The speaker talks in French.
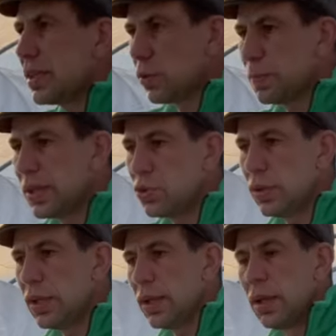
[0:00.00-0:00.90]
n'annoncent pas de
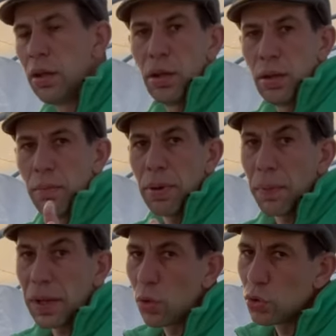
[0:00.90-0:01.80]
gelée, par
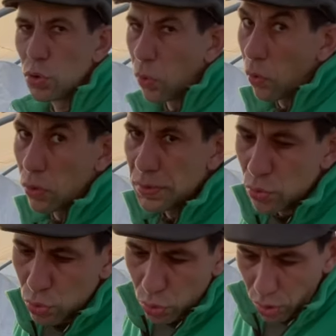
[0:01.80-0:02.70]
précaution, on le met
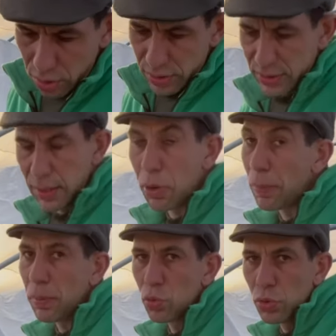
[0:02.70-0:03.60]
toujours, ça prend
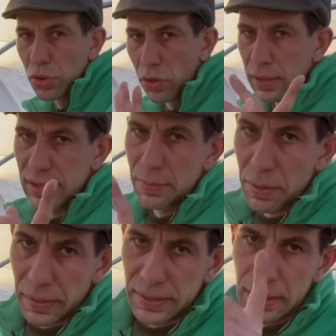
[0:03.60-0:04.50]
pas beaucoup de temps et c'est
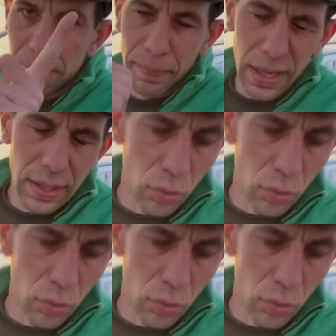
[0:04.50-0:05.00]
bien pratique. Allez,